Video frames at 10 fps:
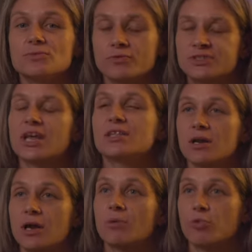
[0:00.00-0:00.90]
Ну,
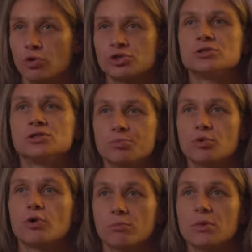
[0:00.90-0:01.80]
встретили как бы очень
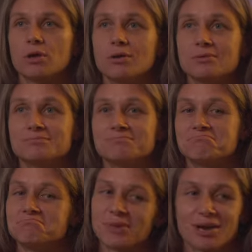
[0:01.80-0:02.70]
тепло. Мне
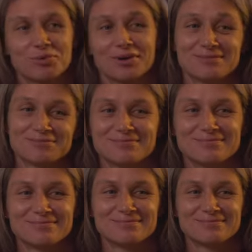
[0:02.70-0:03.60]
прям я...
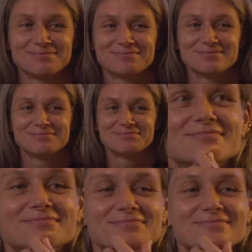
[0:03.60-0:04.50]
Ну,
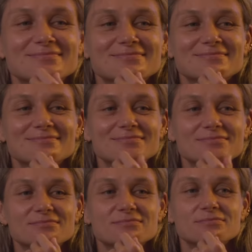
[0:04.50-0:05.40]
в целом
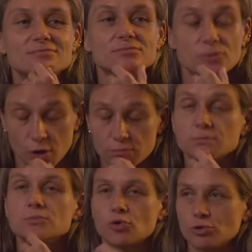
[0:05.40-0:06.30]
атмосфера нравится. Да,
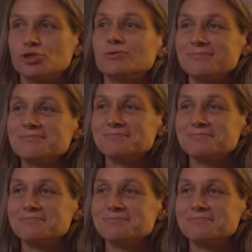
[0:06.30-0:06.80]
очень.